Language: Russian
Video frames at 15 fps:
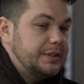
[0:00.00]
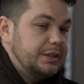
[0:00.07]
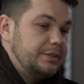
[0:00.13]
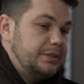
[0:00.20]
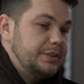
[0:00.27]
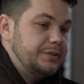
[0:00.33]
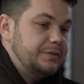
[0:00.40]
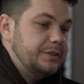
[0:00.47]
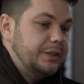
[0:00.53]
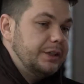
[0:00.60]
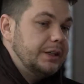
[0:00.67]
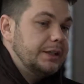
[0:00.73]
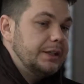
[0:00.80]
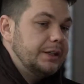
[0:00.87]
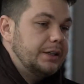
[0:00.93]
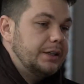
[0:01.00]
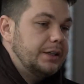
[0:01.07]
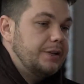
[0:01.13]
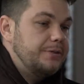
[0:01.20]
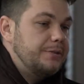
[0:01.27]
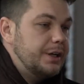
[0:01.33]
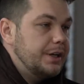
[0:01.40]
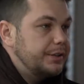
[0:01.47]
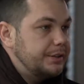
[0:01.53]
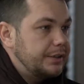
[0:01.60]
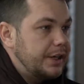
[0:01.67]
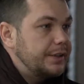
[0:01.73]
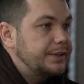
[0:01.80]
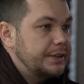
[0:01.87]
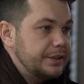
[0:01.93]
соответственно, э,
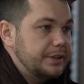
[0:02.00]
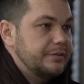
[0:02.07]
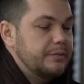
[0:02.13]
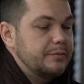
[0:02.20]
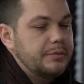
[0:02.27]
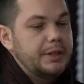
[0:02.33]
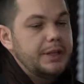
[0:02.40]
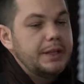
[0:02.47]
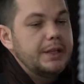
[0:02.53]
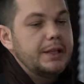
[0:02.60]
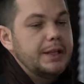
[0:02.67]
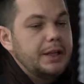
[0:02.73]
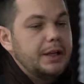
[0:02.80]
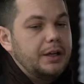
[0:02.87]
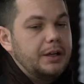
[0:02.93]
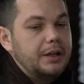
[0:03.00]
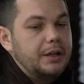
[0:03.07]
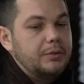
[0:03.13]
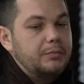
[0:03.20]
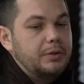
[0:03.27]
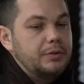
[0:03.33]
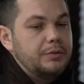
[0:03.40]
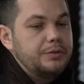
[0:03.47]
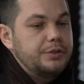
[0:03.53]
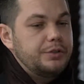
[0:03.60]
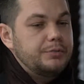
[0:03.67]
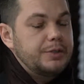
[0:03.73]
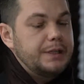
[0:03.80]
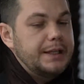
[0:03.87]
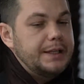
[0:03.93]
эффект от этого мы
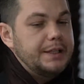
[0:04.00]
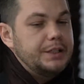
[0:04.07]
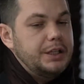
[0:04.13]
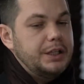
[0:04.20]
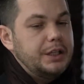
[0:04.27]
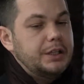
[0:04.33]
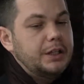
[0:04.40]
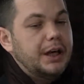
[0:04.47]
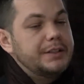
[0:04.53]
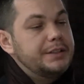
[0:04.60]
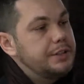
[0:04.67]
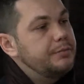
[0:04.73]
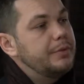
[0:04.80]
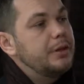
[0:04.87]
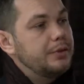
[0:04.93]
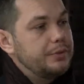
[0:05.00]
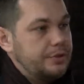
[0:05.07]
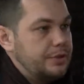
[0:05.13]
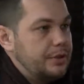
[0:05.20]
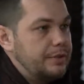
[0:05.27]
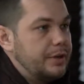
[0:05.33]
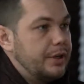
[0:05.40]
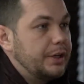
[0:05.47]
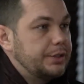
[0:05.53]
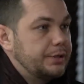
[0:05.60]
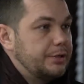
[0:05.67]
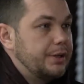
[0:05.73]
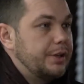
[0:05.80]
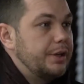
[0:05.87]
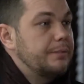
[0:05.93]
получим не 1 миллион человек,
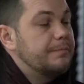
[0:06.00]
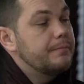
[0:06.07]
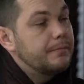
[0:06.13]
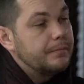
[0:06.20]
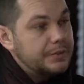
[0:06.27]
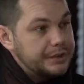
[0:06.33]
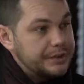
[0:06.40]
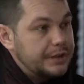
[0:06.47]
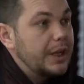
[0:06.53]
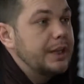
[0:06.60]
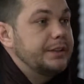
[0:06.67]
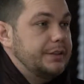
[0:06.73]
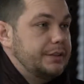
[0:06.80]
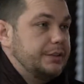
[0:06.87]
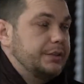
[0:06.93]
которые знает о